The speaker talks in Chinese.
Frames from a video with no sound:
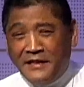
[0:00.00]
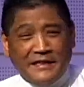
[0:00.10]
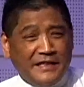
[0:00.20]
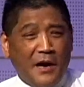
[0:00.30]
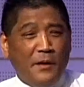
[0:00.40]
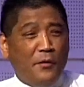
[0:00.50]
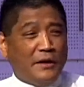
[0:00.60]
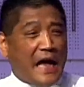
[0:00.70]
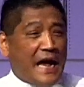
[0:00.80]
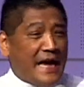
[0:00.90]
你知道吗？我
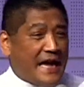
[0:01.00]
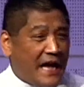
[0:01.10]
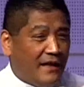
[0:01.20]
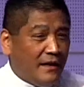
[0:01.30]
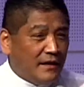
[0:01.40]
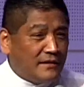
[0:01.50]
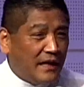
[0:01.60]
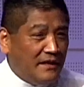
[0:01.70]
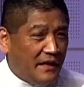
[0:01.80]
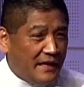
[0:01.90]
打开一看，
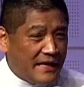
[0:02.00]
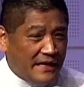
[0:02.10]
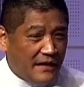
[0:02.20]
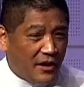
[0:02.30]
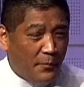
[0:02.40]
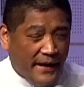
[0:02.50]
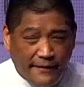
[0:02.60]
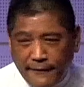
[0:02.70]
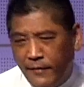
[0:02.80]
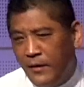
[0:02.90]
真的一个人都没
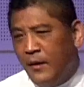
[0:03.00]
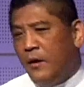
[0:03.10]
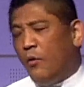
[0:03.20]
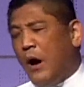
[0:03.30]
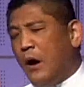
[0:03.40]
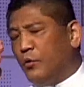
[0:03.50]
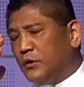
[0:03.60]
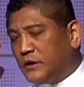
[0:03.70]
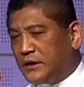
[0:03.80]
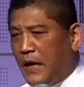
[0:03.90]
有。哇，我
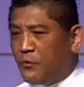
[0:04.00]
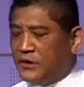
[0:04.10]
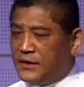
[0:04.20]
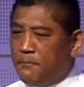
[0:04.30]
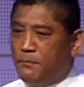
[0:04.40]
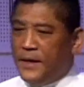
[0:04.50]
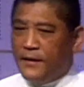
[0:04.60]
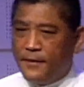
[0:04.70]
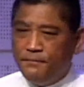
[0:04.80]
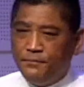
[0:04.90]
就知道我生病
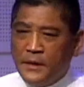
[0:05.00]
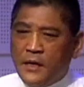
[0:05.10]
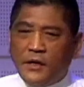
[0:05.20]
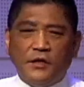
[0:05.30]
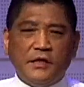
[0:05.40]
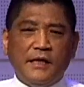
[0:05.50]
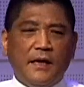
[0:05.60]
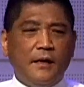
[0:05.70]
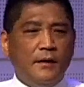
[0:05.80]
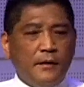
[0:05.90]
了。以至于
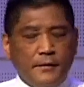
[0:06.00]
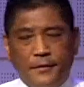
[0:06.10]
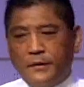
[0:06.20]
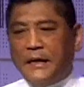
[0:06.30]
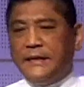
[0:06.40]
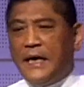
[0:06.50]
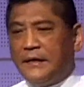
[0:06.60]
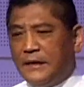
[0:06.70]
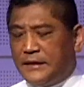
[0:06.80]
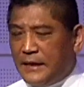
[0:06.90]
呢，在这样
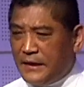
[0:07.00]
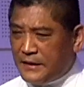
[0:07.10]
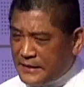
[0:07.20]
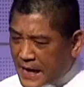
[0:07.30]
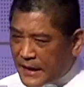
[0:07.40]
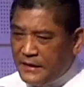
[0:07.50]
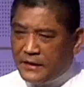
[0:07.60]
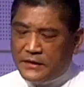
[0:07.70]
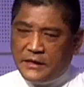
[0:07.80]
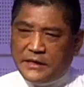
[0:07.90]
的整个压力
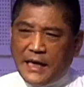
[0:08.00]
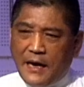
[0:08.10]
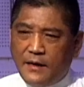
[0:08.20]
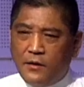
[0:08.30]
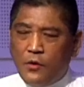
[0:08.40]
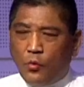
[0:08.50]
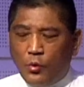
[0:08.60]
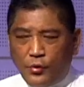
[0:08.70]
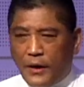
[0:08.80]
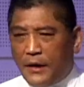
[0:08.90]
的底下，我
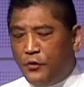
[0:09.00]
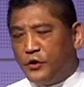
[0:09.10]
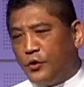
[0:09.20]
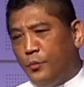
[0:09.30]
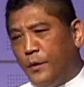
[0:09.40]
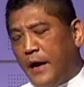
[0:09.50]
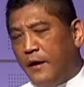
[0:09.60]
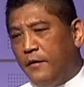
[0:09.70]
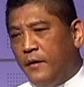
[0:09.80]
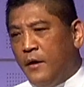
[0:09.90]
越来越受不了。
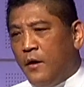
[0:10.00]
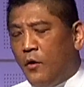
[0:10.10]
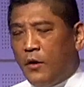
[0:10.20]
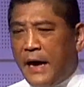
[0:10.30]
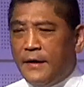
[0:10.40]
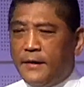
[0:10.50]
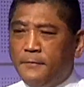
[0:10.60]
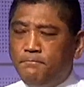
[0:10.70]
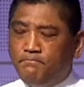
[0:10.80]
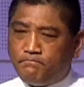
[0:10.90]
后来呢，
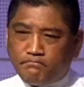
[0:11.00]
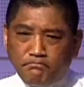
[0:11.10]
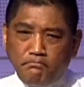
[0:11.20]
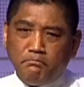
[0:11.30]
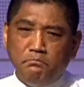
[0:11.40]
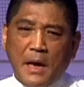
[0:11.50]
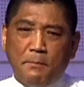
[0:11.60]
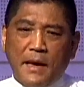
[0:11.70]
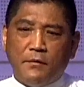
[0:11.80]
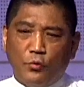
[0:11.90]
慢
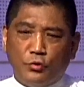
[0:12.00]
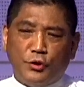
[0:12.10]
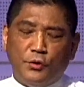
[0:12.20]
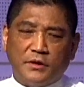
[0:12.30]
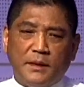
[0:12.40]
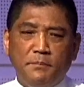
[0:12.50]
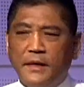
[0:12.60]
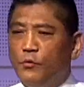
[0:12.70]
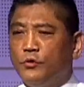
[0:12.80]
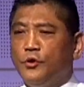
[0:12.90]
慢我觉得我生
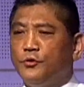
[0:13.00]
病，我就